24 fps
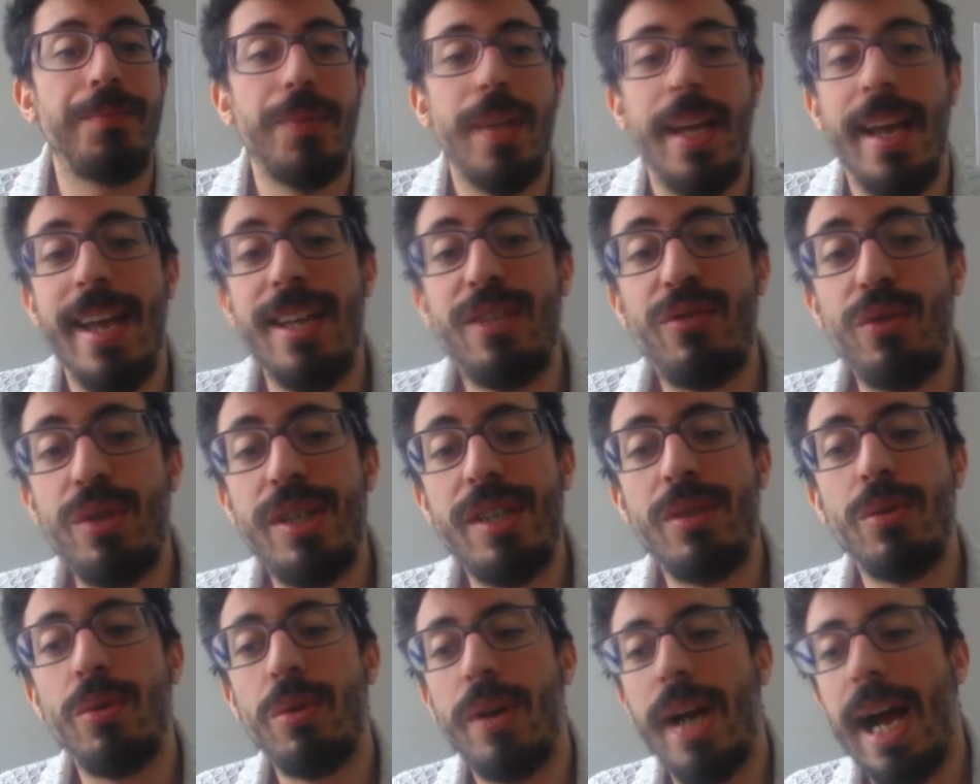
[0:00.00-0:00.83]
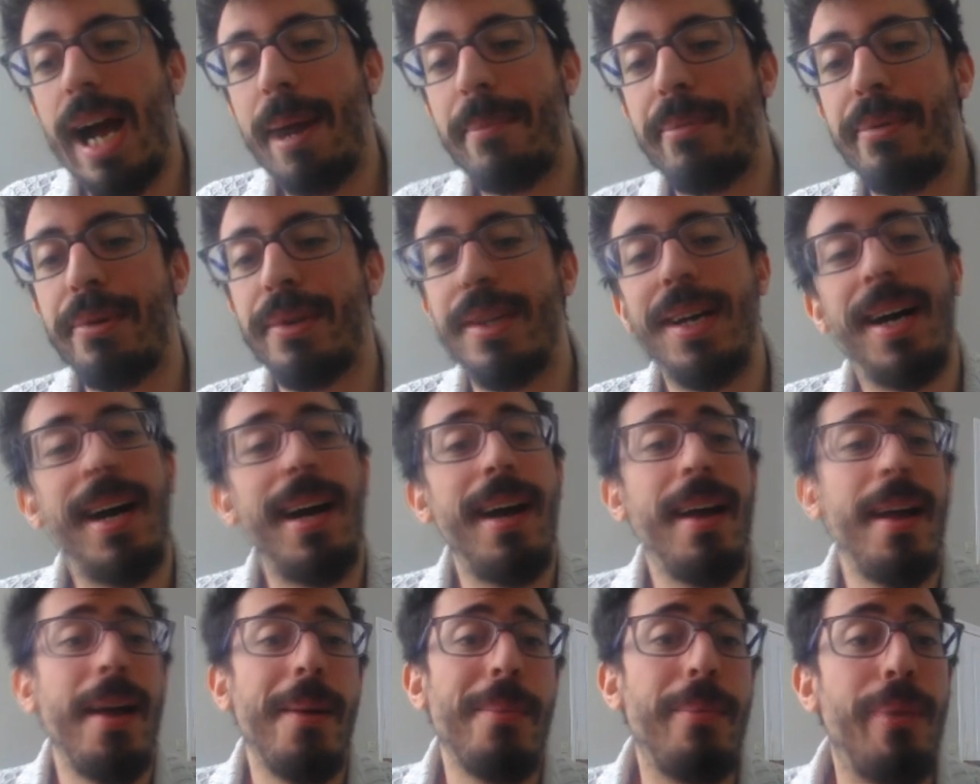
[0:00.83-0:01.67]
Et je vous dis donc à plus tard
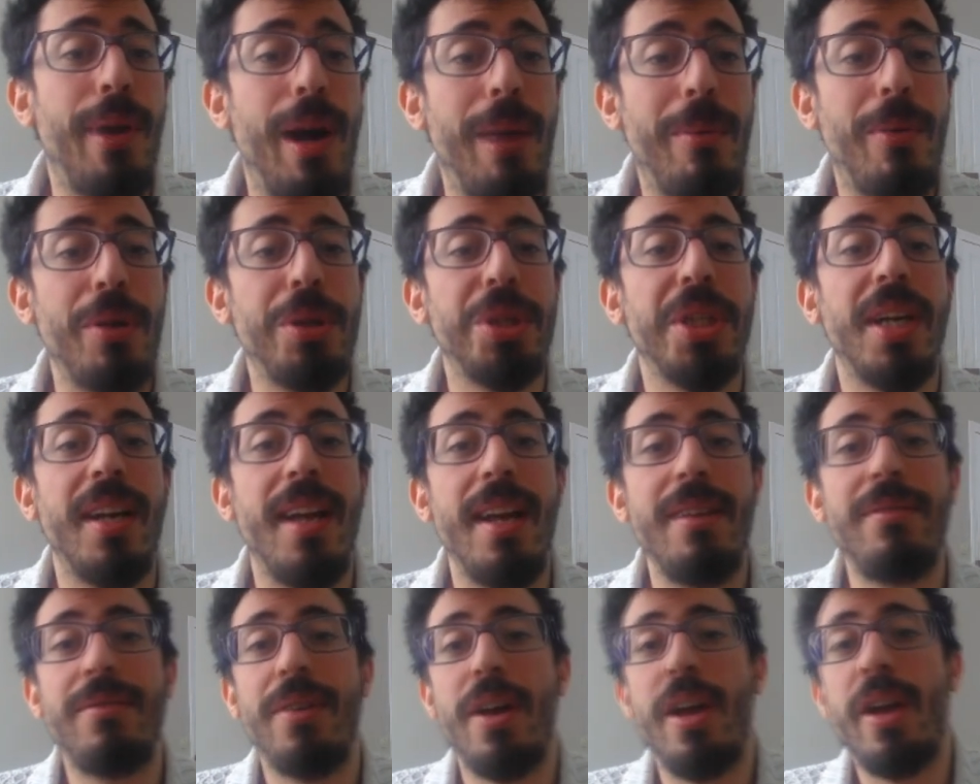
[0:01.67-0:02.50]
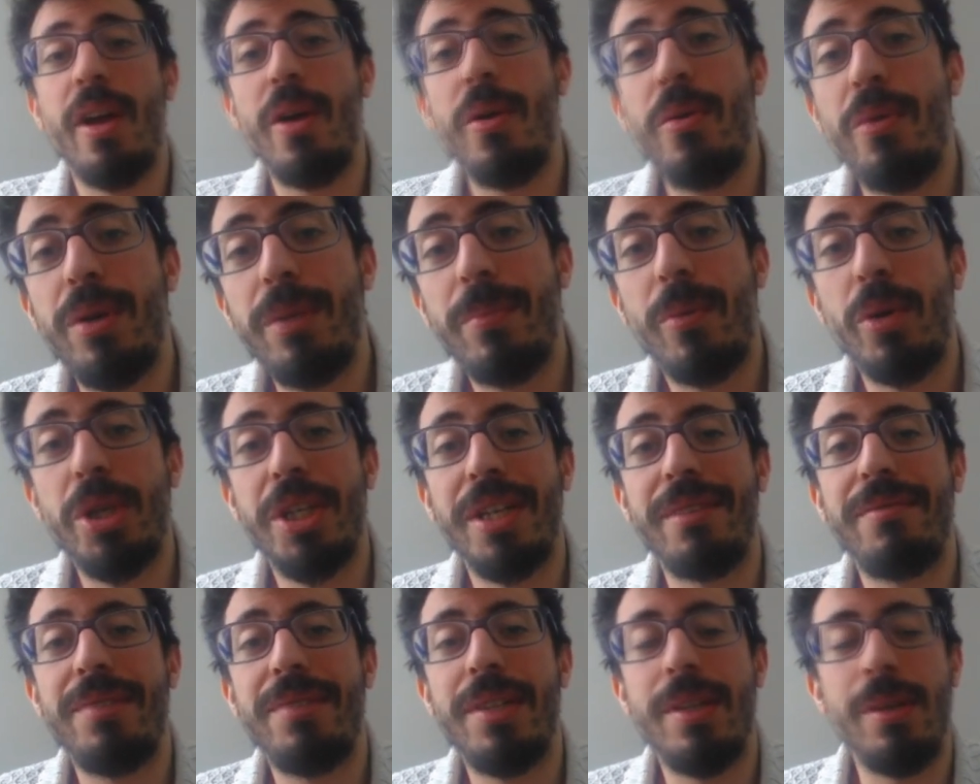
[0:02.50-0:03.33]
pour un prochain live ou une prochaine
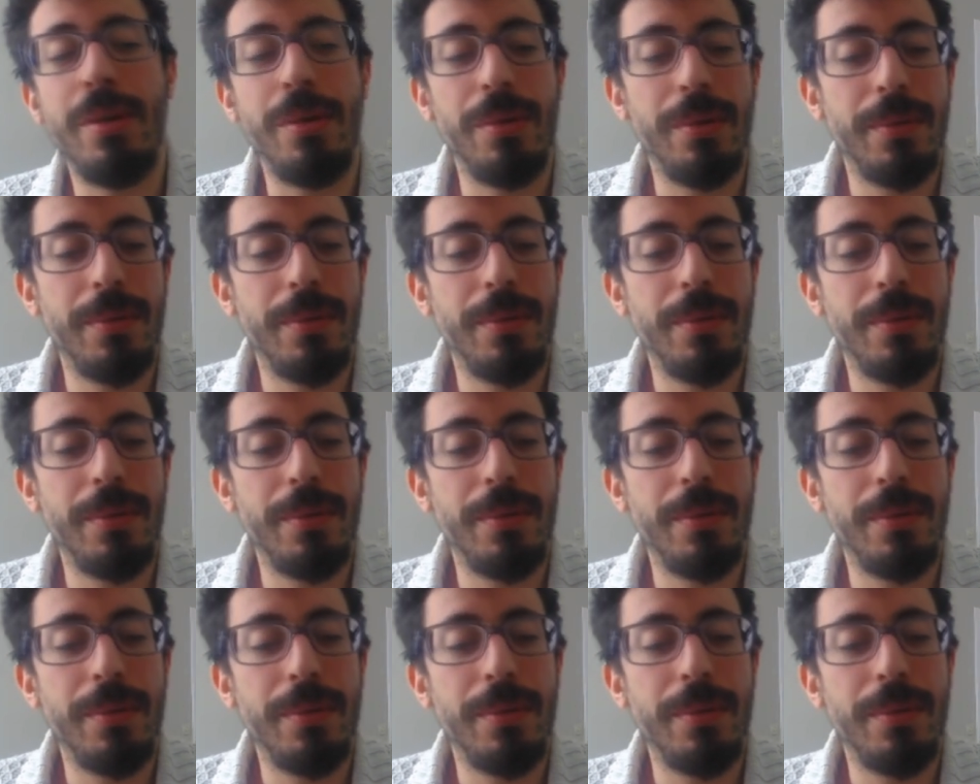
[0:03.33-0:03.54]
vidéo.